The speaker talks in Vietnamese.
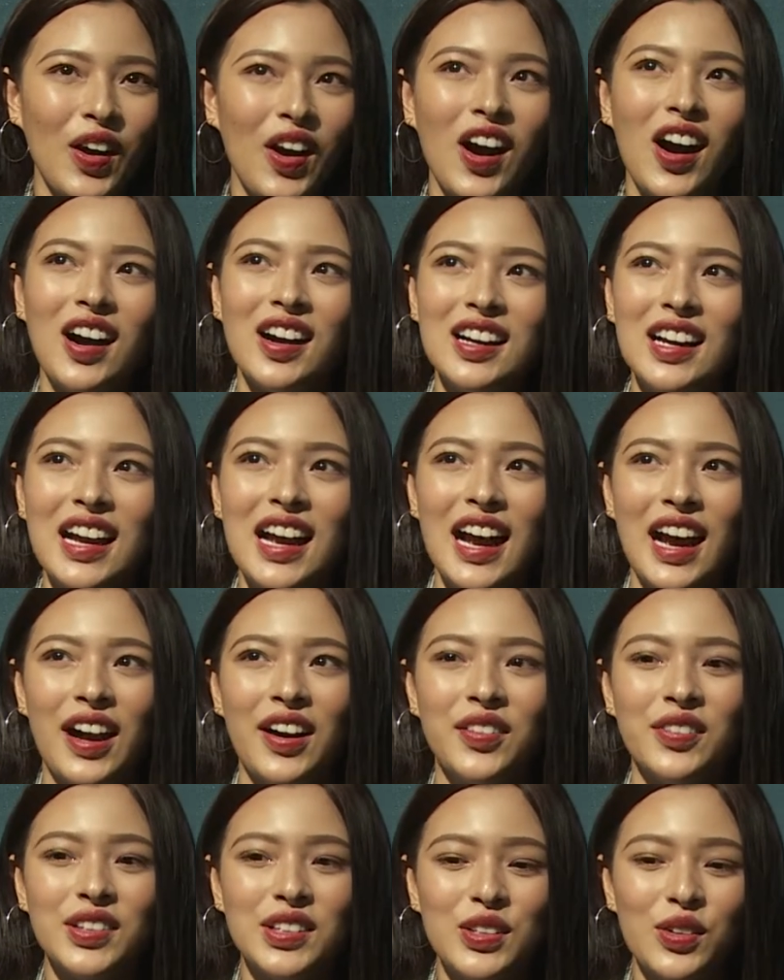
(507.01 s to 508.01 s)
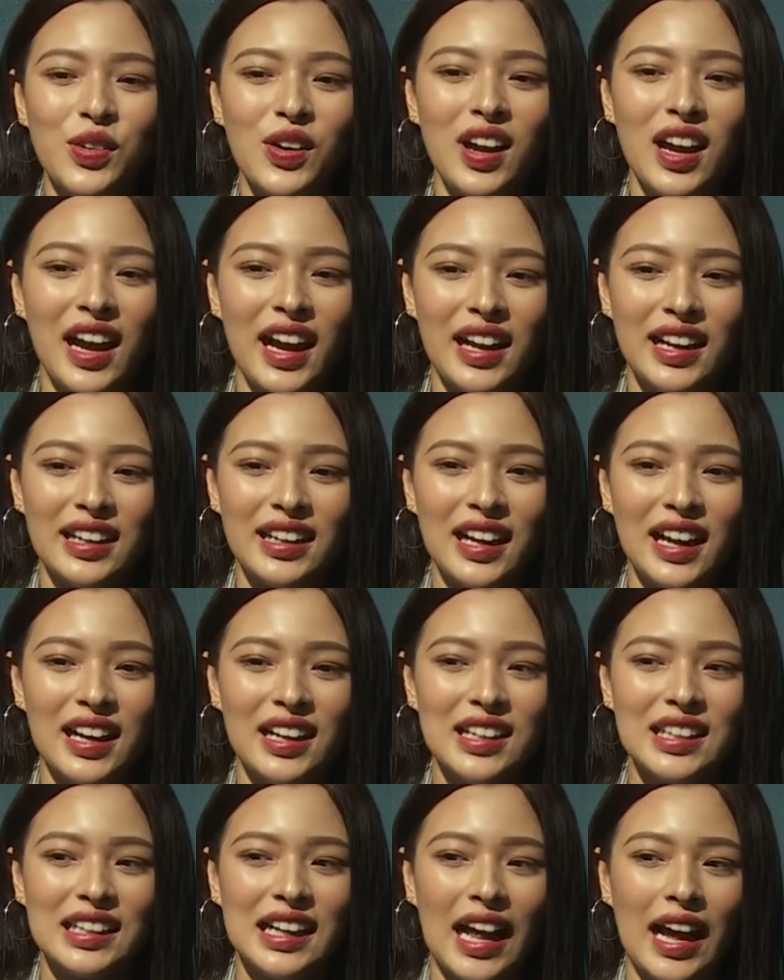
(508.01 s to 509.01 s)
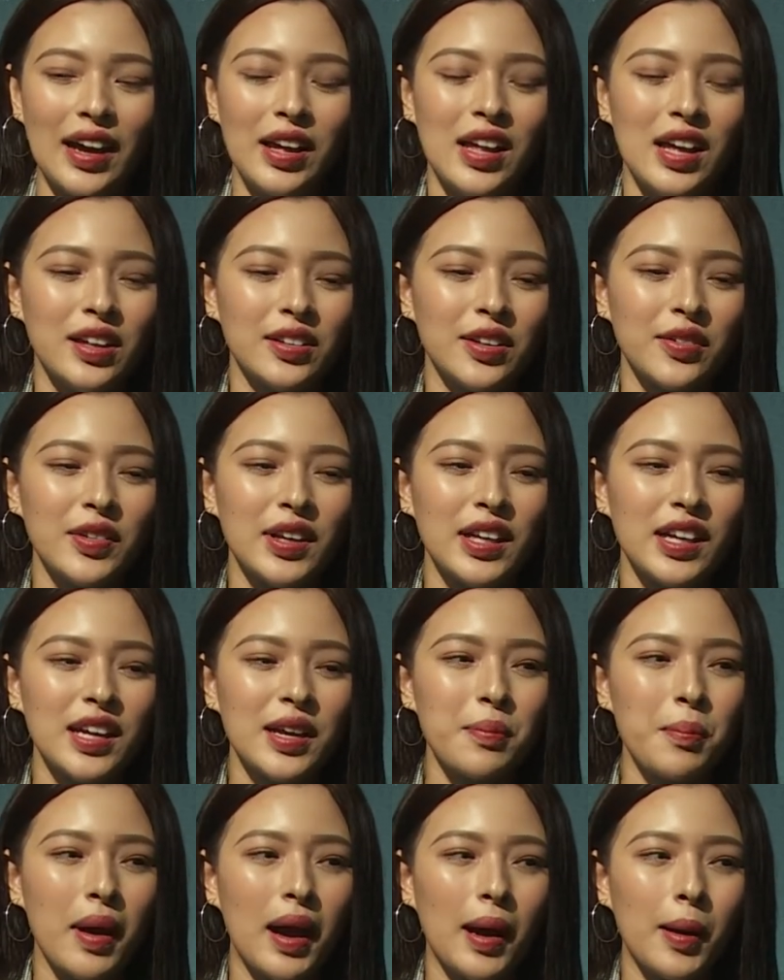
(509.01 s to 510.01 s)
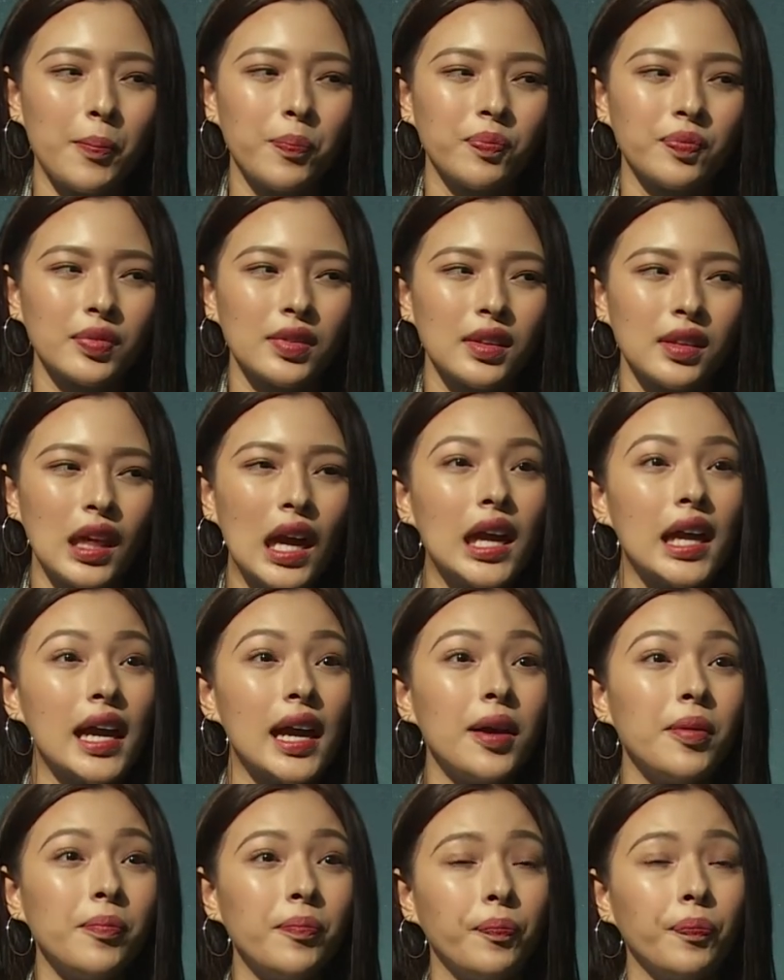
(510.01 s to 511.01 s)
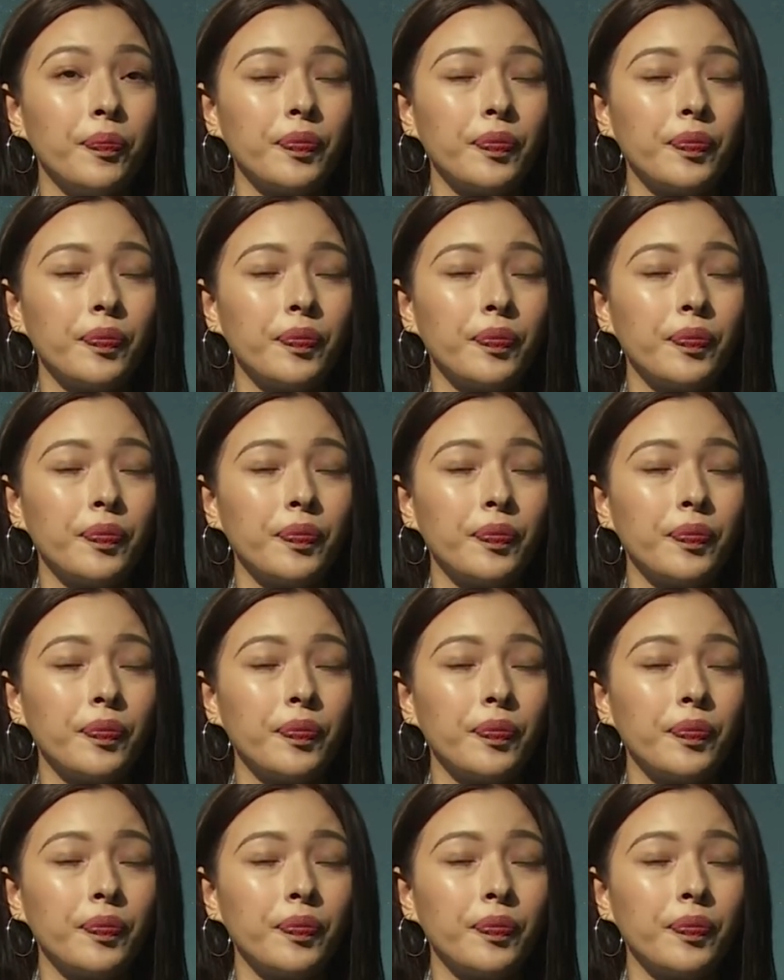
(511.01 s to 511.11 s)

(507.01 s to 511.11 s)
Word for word: Có, Hảo với chị Khuê hay hay liên lạc, tại vì khi mà thi á